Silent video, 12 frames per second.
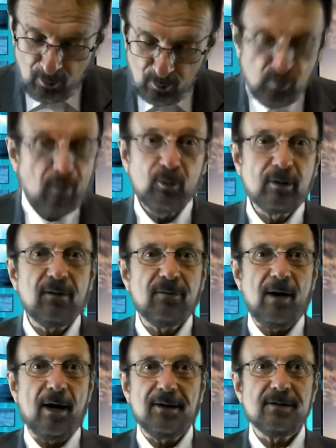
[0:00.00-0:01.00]
L'uomo
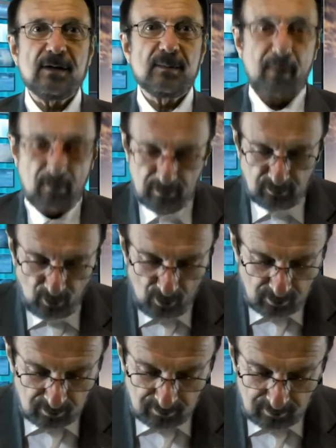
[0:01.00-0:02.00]
d'affari si spaventò.
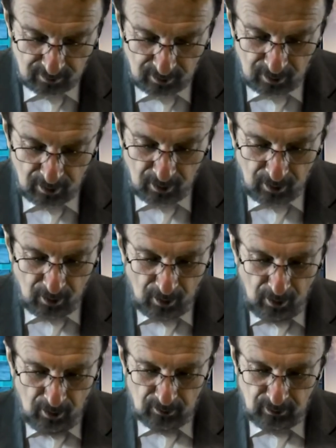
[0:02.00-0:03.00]

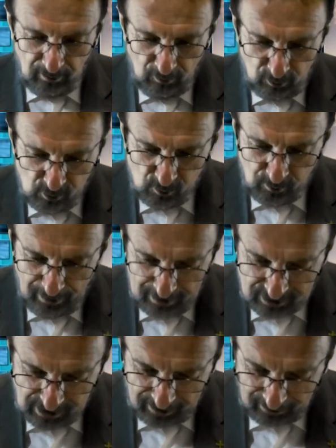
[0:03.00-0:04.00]
Devo dunque
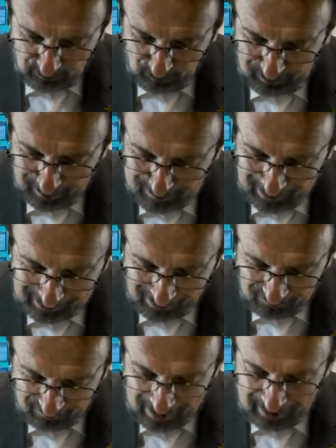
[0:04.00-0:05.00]
lasciare tutti i miei
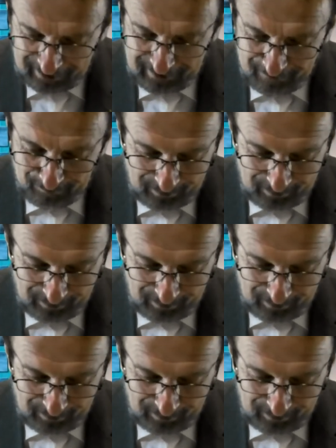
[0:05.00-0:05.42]
affari